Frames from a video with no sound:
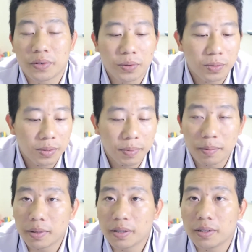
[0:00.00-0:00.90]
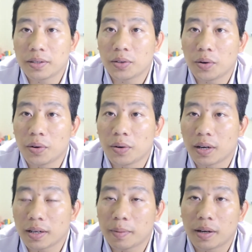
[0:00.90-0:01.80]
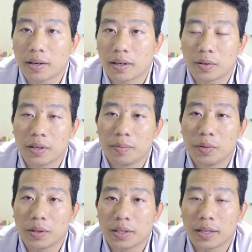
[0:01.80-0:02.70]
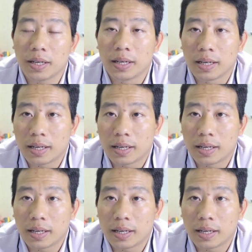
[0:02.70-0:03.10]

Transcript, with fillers: ví dụ như Bình Minh Digital hoặc các bạn à, có thể mua trên